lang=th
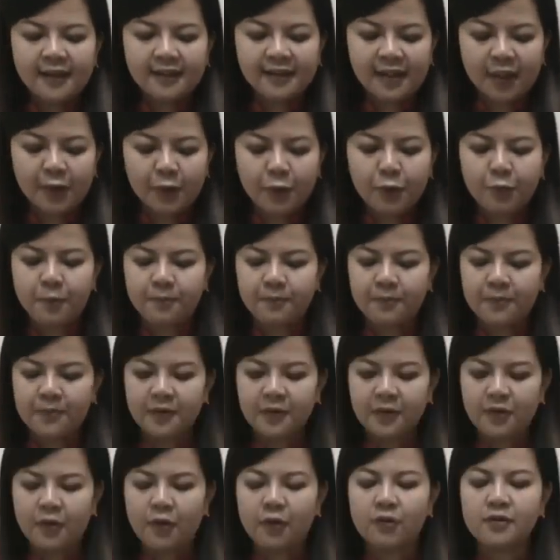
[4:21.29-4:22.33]
สรุป
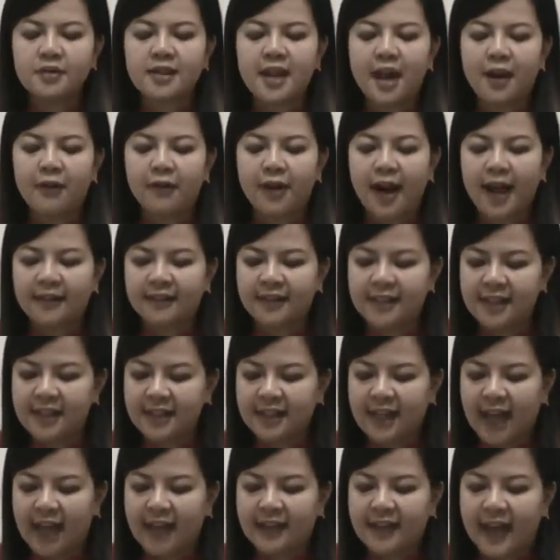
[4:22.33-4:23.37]
ของชาวราศี
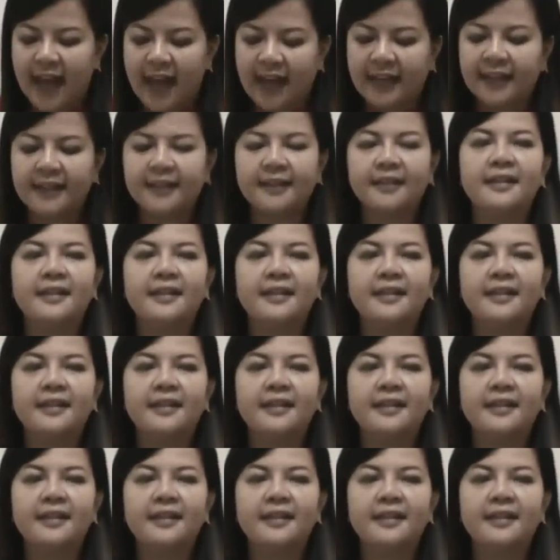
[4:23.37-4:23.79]
กันนั้น